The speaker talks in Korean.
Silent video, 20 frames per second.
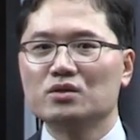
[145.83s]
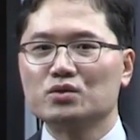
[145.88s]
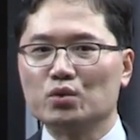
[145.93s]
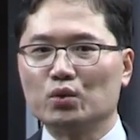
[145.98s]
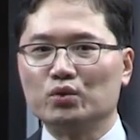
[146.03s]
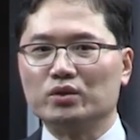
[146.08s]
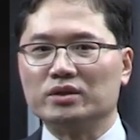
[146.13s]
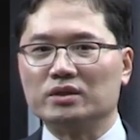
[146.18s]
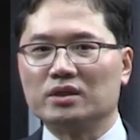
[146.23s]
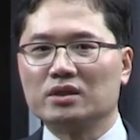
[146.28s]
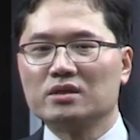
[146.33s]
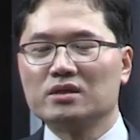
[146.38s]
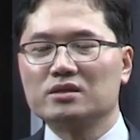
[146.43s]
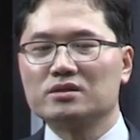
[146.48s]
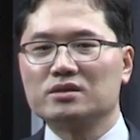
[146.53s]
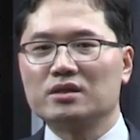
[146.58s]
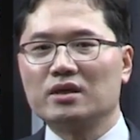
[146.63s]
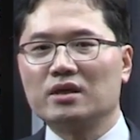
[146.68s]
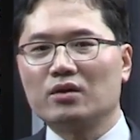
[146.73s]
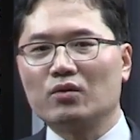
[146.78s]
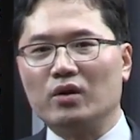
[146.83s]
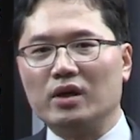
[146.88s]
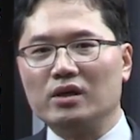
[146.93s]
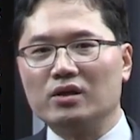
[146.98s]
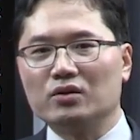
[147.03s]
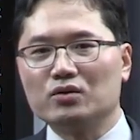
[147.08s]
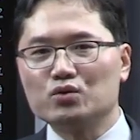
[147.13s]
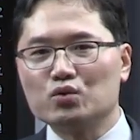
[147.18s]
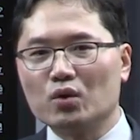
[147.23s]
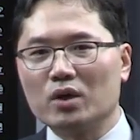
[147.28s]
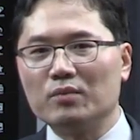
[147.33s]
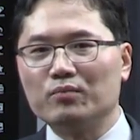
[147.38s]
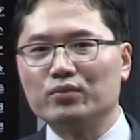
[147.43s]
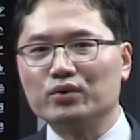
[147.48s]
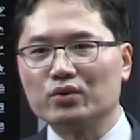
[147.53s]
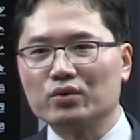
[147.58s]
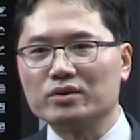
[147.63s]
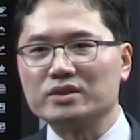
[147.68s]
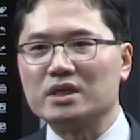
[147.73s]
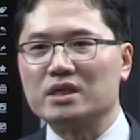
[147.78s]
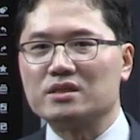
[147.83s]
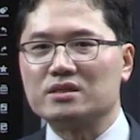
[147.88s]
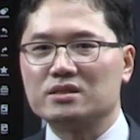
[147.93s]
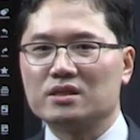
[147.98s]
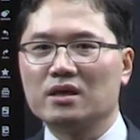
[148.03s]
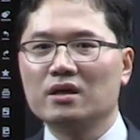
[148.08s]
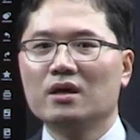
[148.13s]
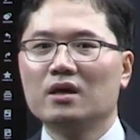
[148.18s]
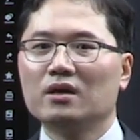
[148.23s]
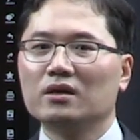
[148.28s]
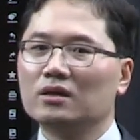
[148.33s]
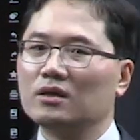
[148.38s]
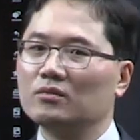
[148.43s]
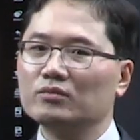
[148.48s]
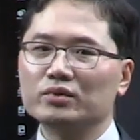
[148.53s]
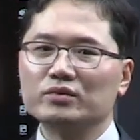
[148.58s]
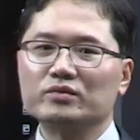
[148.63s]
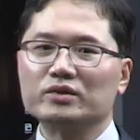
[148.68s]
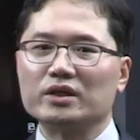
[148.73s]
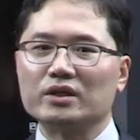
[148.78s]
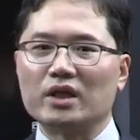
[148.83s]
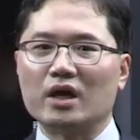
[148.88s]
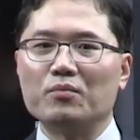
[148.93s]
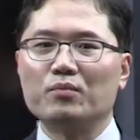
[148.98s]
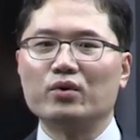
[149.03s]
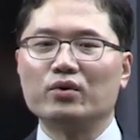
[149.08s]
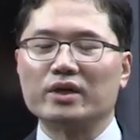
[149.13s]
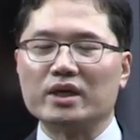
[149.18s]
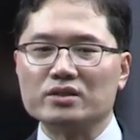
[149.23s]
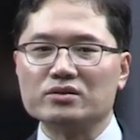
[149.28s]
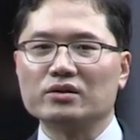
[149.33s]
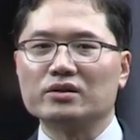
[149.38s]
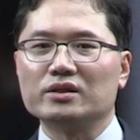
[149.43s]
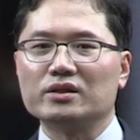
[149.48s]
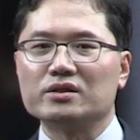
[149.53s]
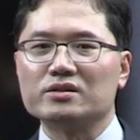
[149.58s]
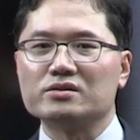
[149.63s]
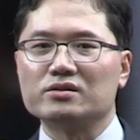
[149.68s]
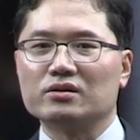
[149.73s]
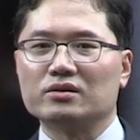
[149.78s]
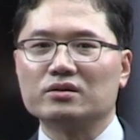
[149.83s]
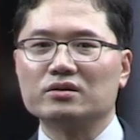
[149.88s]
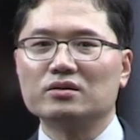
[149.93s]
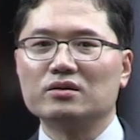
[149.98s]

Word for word: 소득세 관련 종합부동산세 이런 부분들이 대폭 개정이 됐어요.